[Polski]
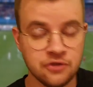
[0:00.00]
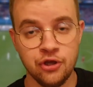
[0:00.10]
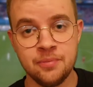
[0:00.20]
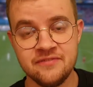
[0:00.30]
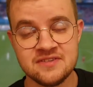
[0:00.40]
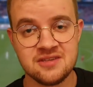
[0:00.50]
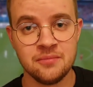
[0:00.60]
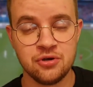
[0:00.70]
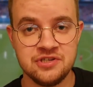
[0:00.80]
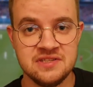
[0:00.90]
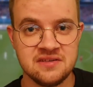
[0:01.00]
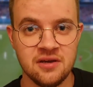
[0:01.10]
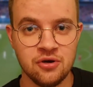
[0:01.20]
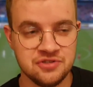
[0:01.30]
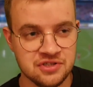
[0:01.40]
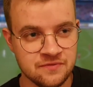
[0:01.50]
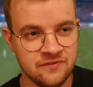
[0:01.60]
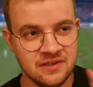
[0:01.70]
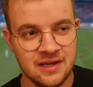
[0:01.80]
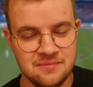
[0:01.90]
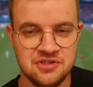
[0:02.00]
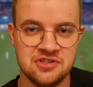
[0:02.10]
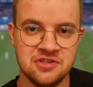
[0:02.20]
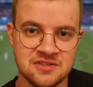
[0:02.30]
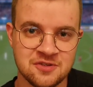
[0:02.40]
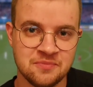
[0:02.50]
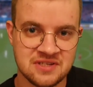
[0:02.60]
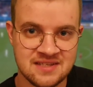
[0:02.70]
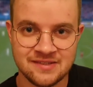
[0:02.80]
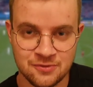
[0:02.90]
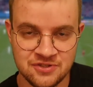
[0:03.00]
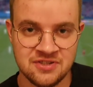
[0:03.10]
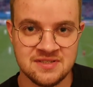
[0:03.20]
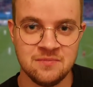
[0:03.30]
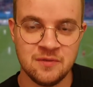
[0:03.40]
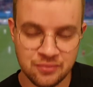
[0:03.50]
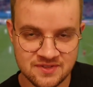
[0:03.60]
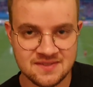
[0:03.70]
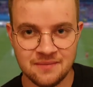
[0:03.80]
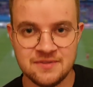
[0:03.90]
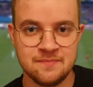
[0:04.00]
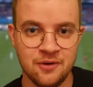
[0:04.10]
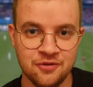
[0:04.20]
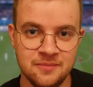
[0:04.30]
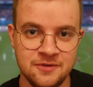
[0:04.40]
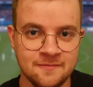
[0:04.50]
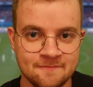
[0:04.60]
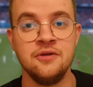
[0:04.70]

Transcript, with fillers: Dobry występ Grosickiego, chociaż wydaje mi się, że nieco przesadzał dzisiaj z tymi pozycjami spalonymi.